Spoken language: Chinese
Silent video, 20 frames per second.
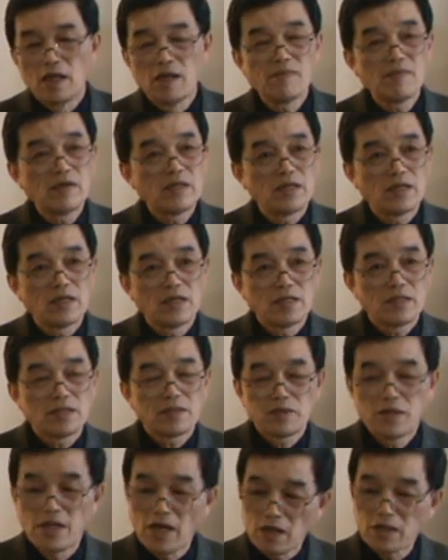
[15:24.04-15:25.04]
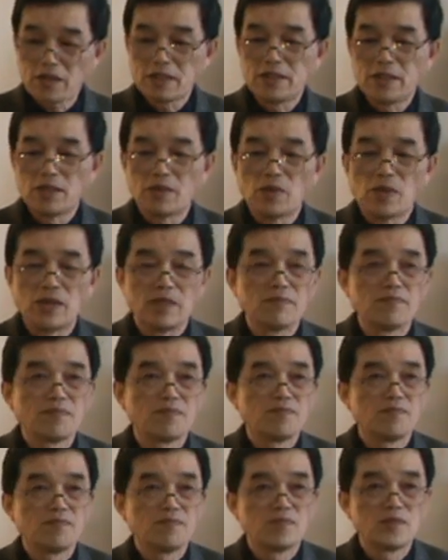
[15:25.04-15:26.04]
那么第二个阶段
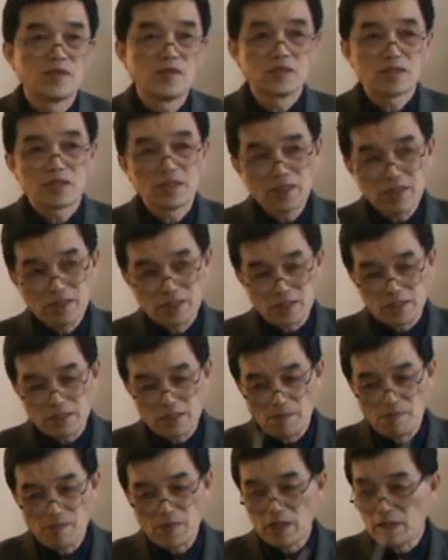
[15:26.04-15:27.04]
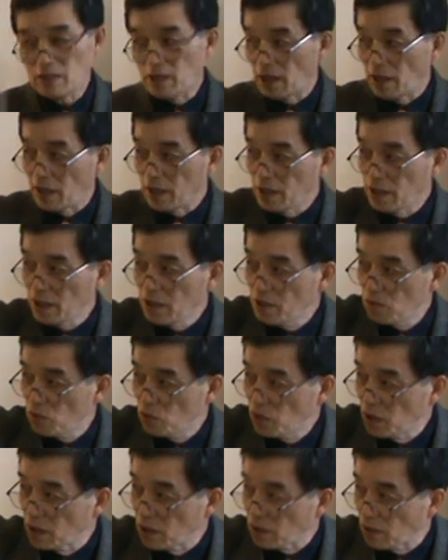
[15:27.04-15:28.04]
就是个体生命的一
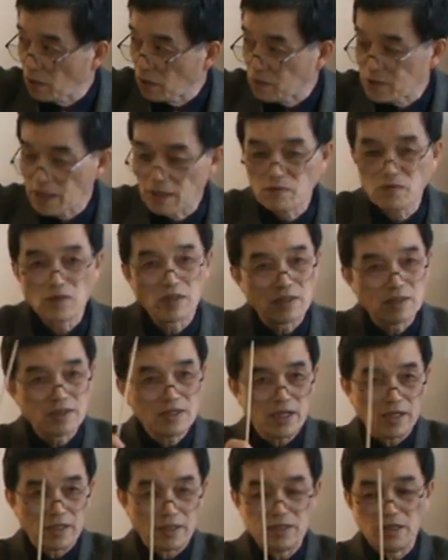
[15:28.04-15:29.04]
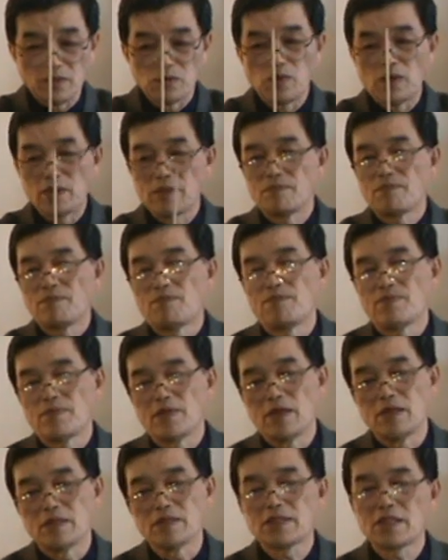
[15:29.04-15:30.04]
岁到三岁这个阶段，
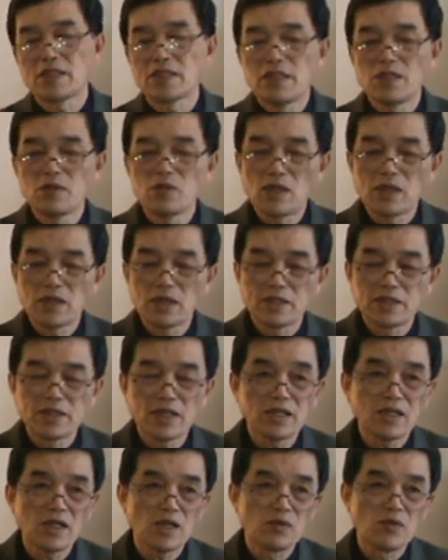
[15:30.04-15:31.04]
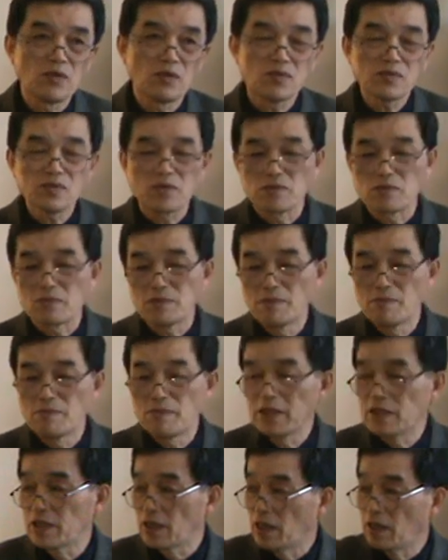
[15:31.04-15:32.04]
啊，这个阶段呢相当于物种生
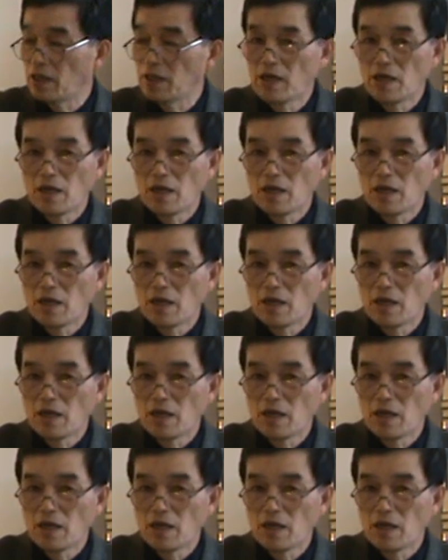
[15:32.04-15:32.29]
命的